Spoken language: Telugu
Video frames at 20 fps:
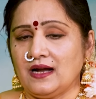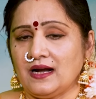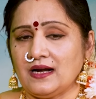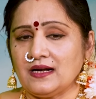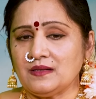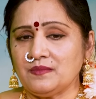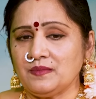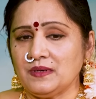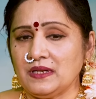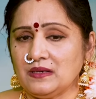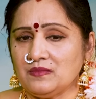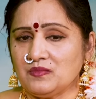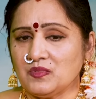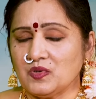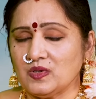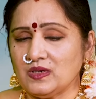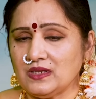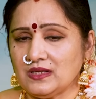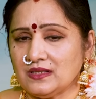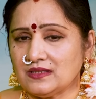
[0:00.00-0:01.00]
ఆడపిల్లలు
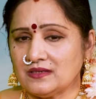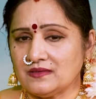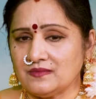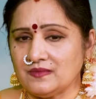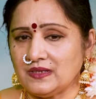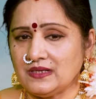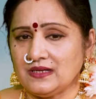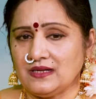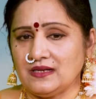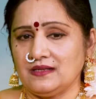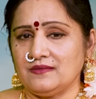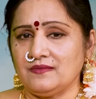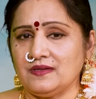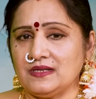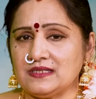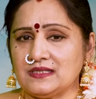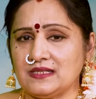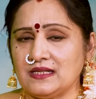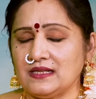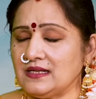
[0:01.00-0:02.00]
ముగ్గులు ఎందుకు వేయాలి
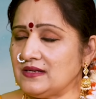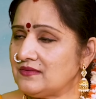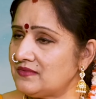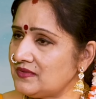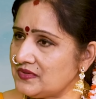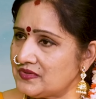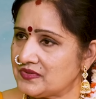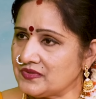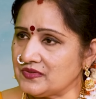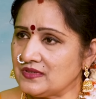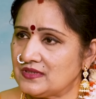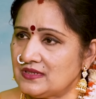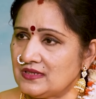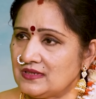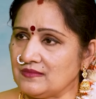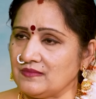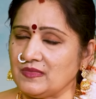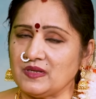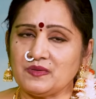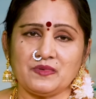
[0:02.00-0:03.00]
వేస్తే ఏమిటి వస్తుంది
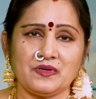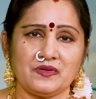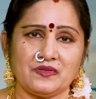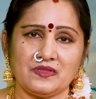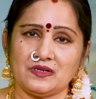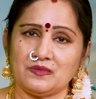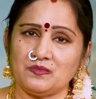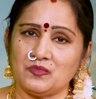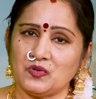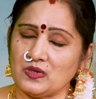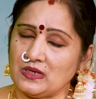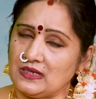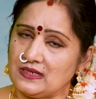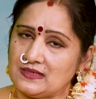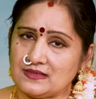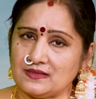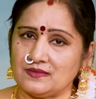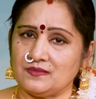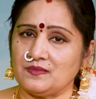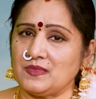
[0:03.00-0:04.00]
మరి మేమందరం ముగ్గులు
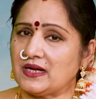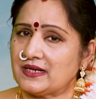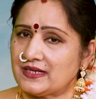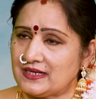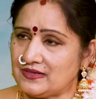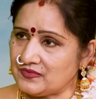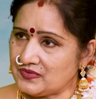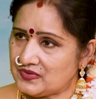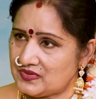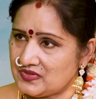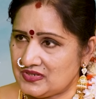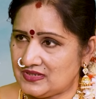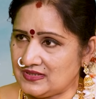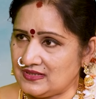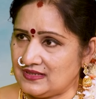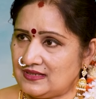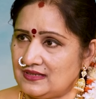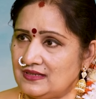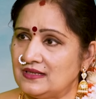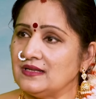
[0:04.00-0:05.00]
వేసాం మాకేమిటి
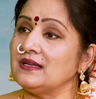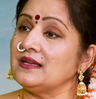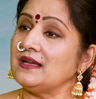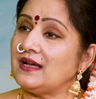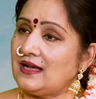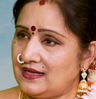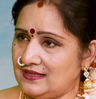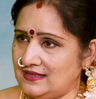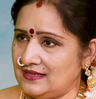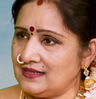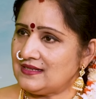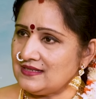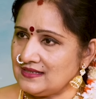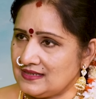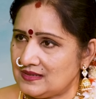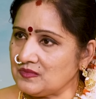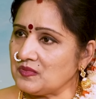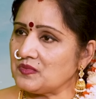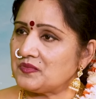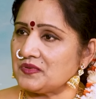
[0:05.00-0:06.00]
వచ్చింది అదే నేను
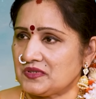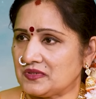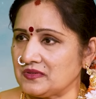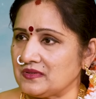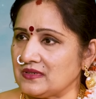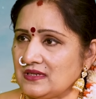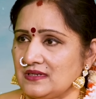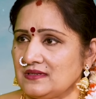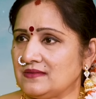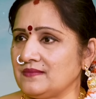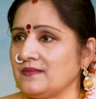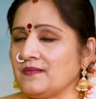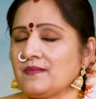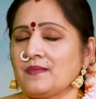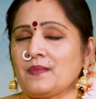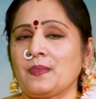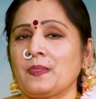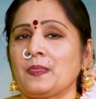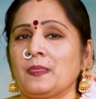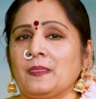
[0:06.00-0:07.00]
చెప్పబోతున్నాను
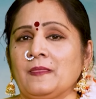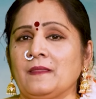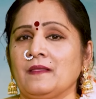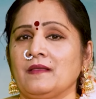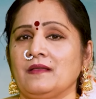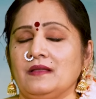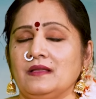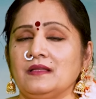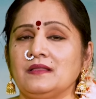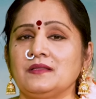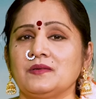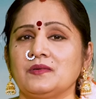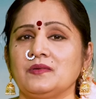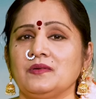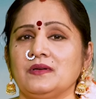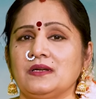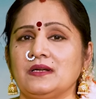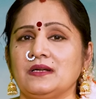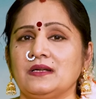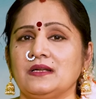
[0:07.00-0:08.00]
ఎందుకు
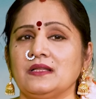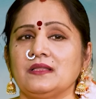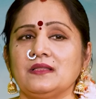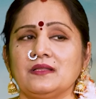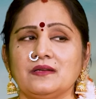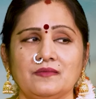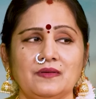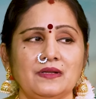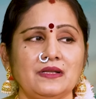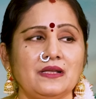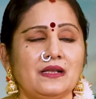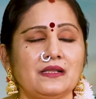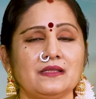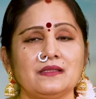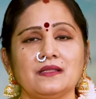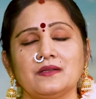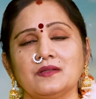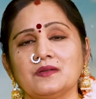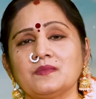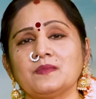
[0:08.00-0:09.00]
అని అంటే ఎందుకు వేయాలి
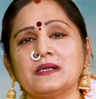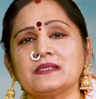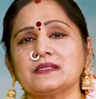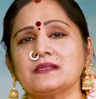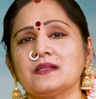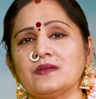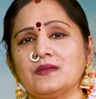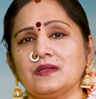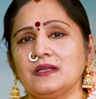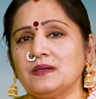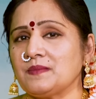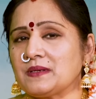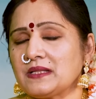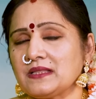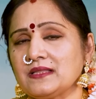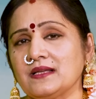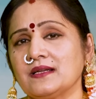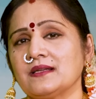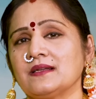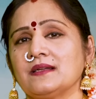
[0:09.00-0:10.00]
ధనుర్మాసంలోనే
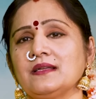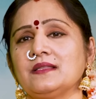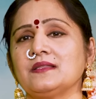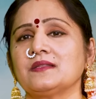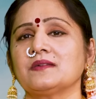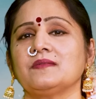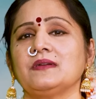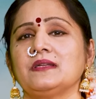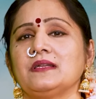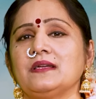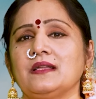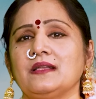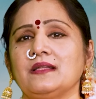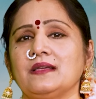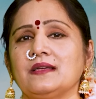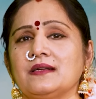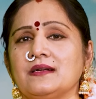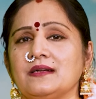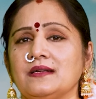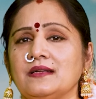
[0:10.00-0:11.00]
ప్రత్యేకంగా ఎందుకు వేయాలి
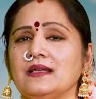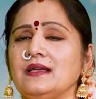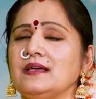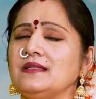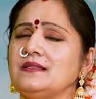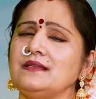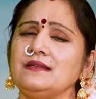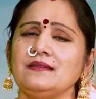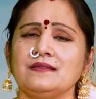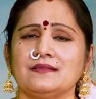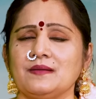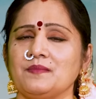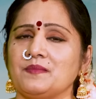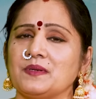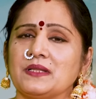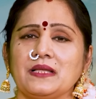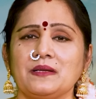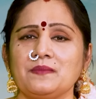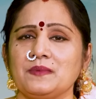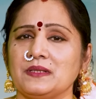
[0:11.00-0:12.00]
అని అంటే అది
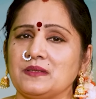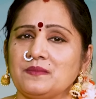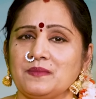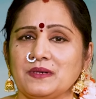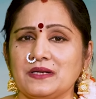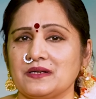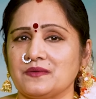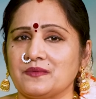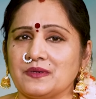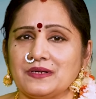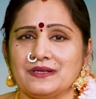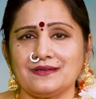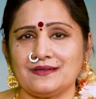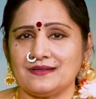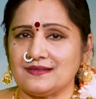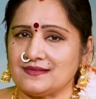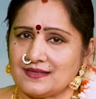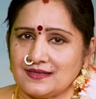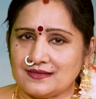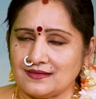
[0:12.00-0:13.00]
సంప్రదాయబద్ధమైనటువంటి
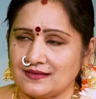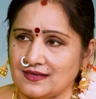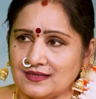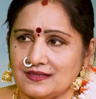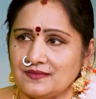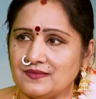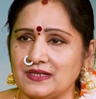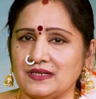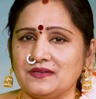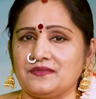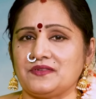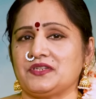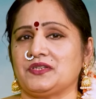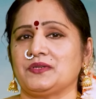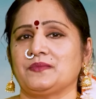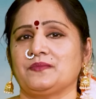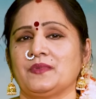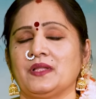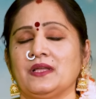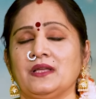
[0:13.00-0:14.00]
రీజన్ అది వేరే
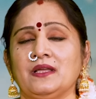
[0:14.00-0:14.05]
విషయం